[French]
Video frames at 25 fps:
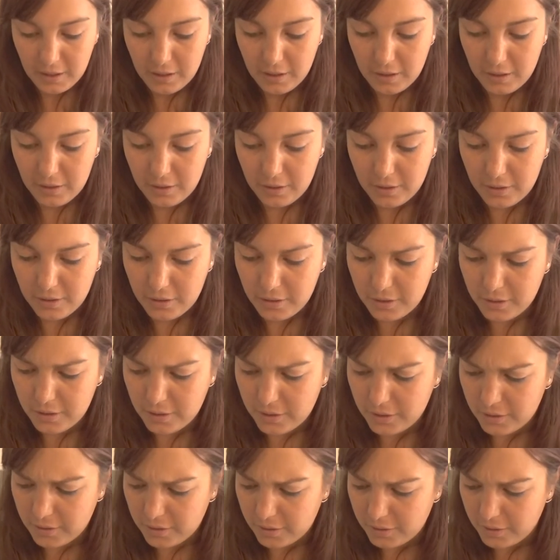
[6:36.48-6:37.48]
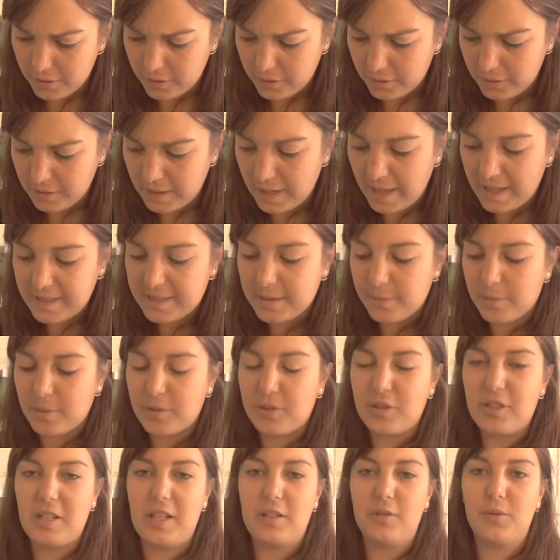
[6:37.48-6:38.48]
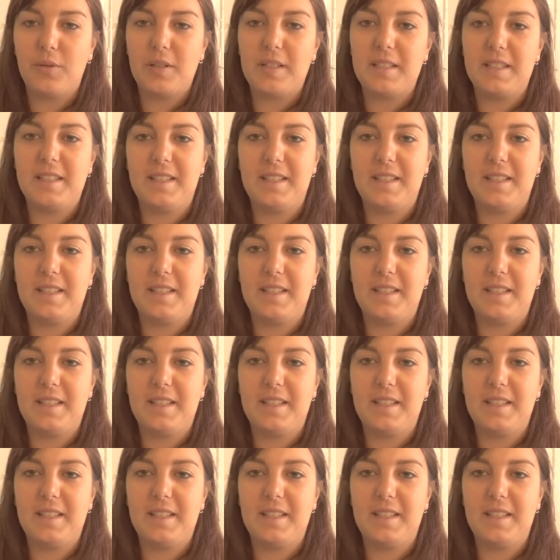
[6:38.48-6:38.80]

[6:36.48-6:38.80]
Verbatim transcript: là, c'est parce que j'ai adoré ce